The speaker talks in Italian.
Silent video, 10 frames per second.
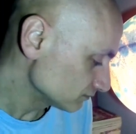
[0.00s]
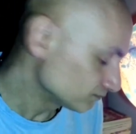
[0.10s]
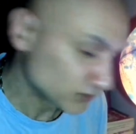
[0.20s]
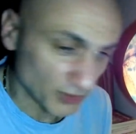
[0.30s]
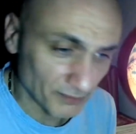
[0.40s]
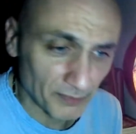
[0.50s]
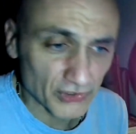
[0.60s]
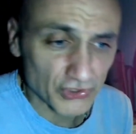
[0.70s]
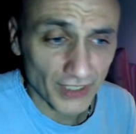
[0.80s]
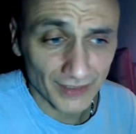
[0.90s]
Potrebbe
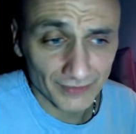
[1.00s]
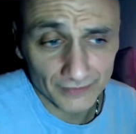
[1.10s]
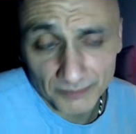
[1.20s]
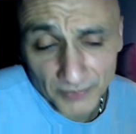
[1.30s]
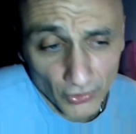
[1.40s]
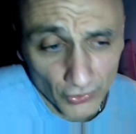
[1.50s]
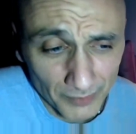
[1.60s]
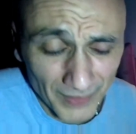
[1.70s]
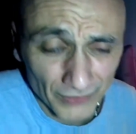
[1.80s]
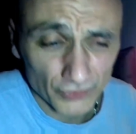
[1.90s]
piacerti, però
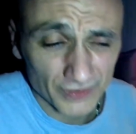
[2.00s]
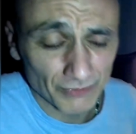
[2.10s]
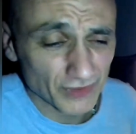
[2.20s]
ripeto, siamo